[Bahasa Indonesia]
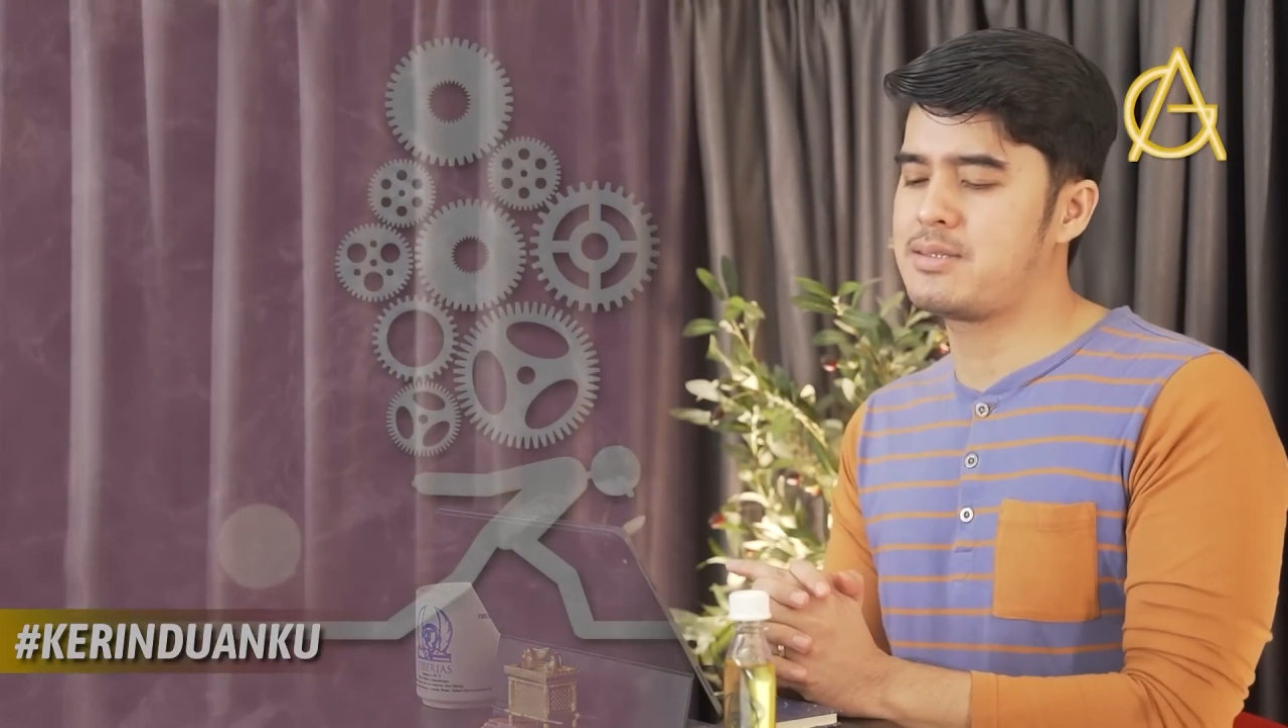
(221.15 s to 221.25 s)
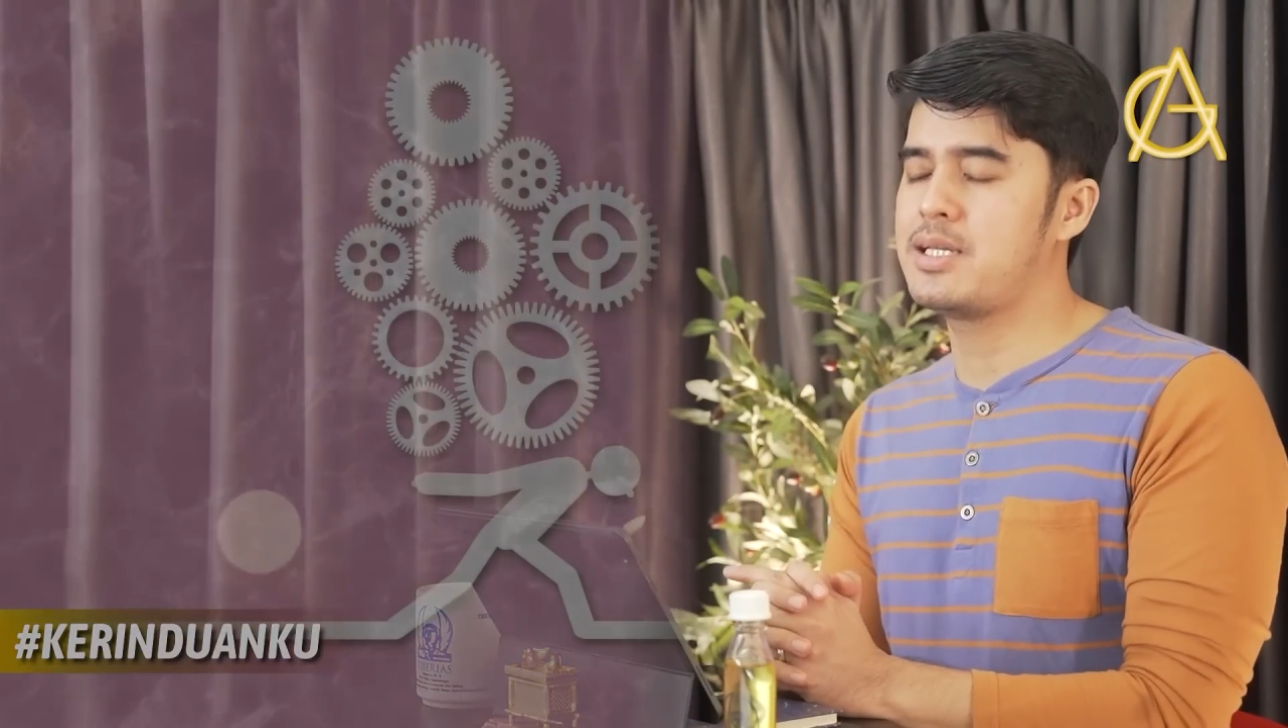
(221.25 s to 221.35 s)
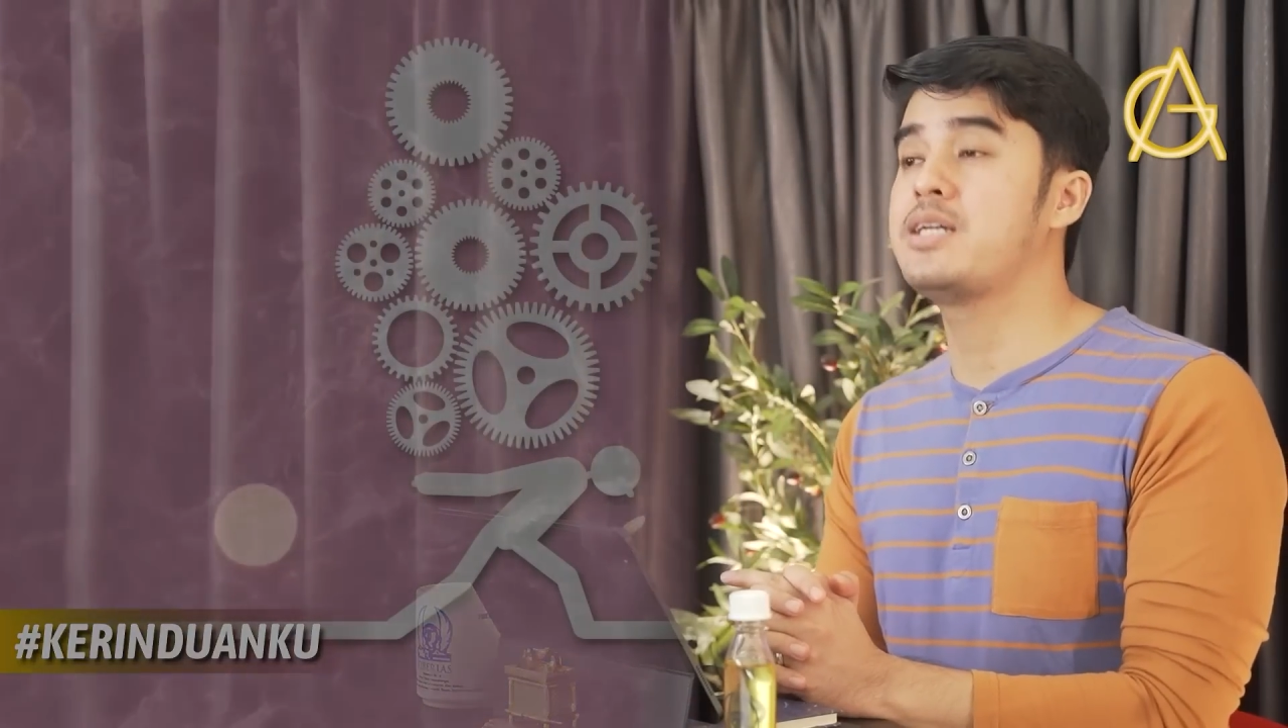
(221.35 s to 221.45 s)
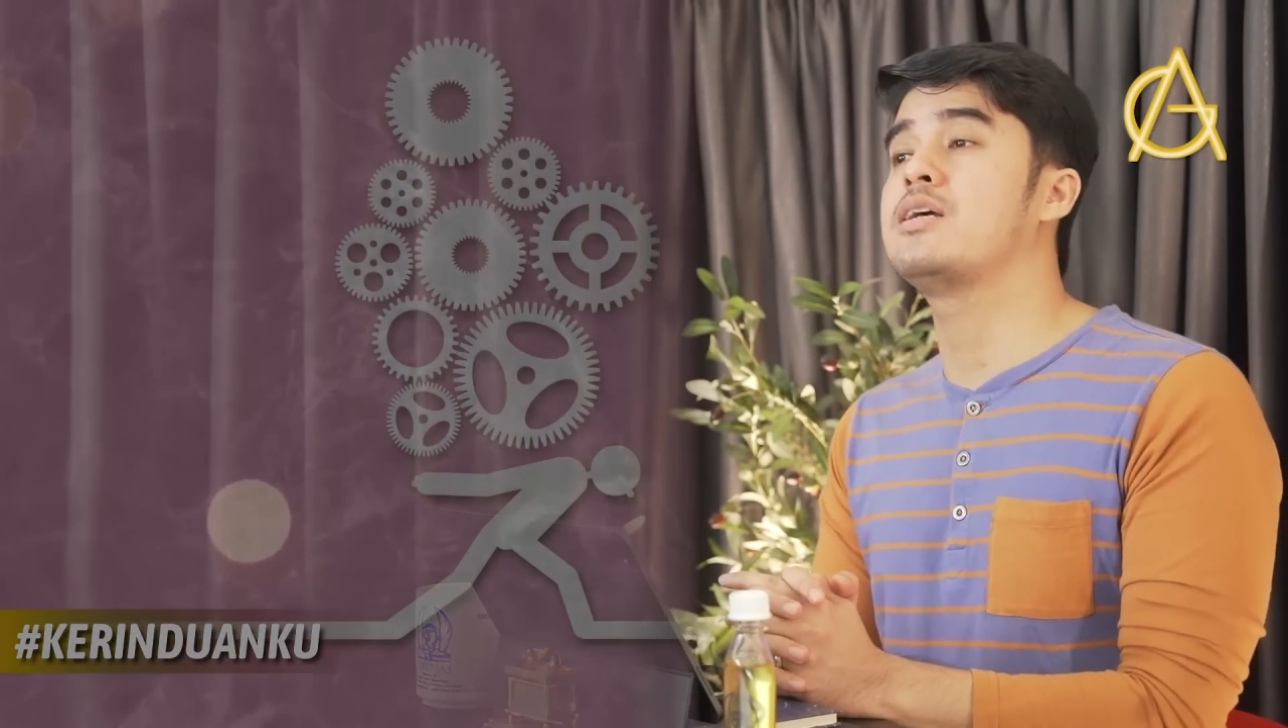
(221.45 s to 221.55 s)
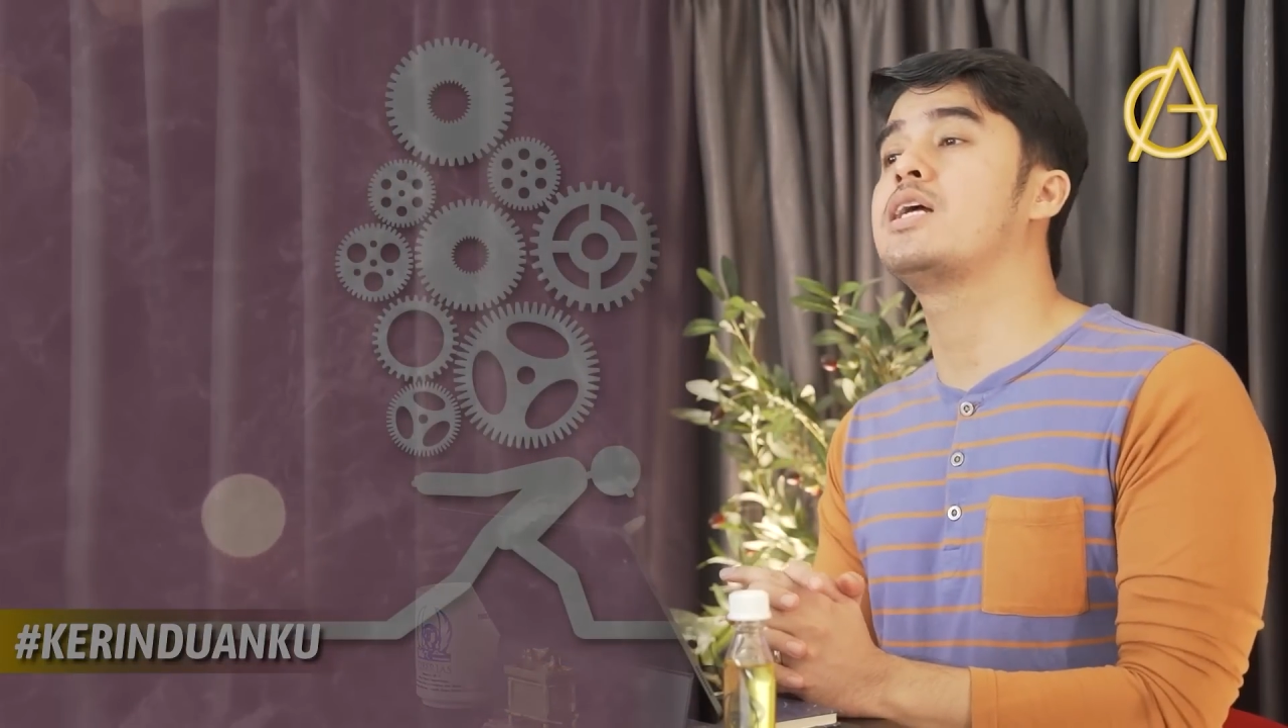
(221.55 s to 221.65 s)

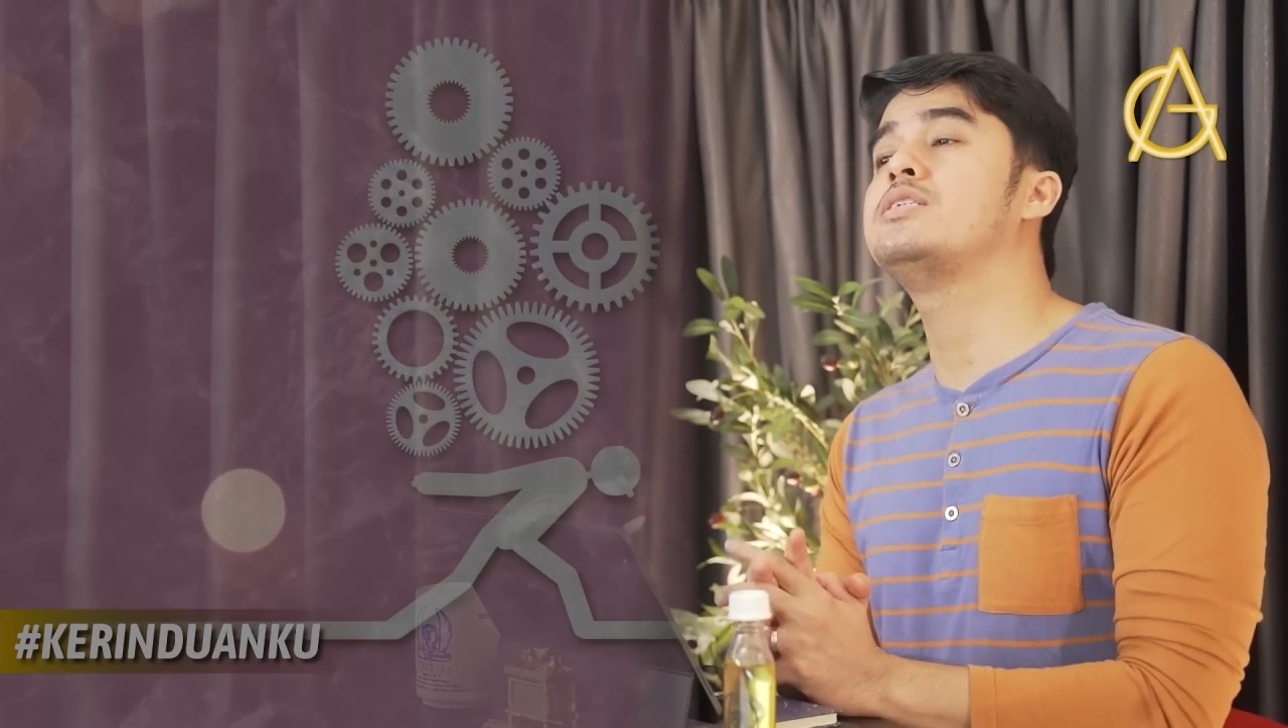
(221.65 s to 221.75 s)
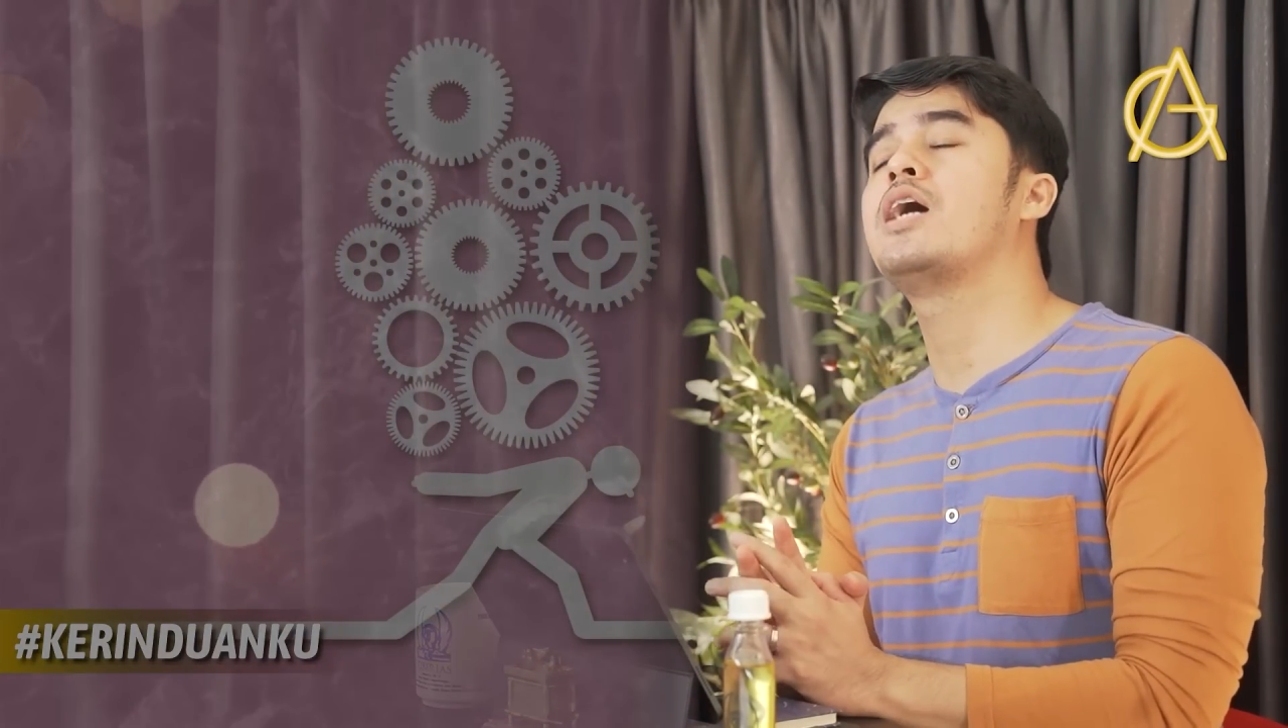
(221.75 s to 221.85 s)
adalah